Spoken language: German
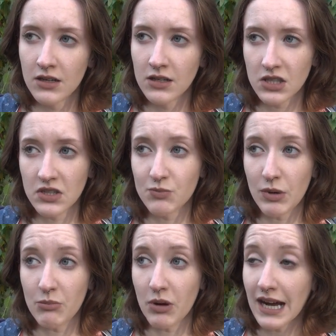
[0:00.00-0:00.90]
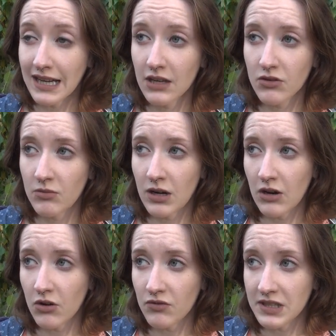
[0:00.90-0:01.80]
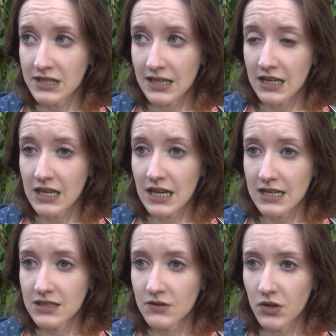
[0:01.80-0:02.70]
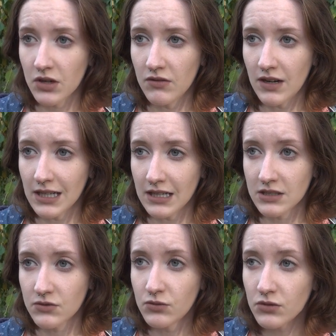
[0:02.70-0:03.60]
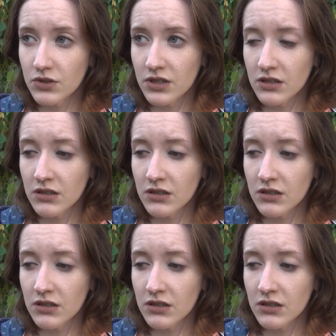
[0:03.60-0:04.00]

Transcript: Sonst beim Praktikum auch. Wie gesagt, die erste Woche war ganz gut.